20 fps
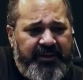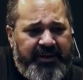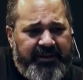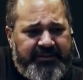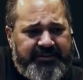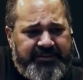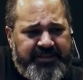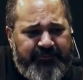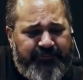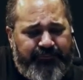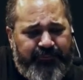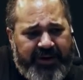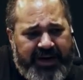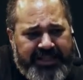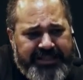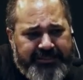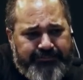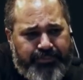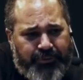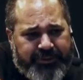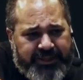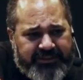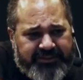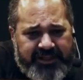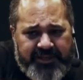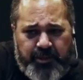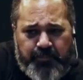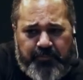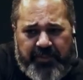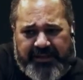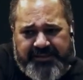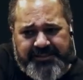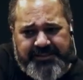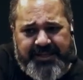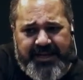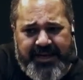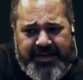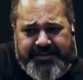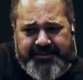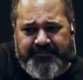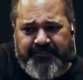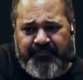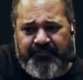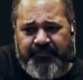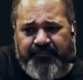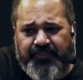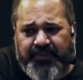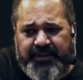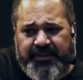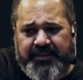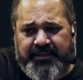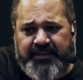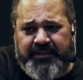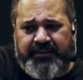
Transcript: é, você fala porque tem que passar,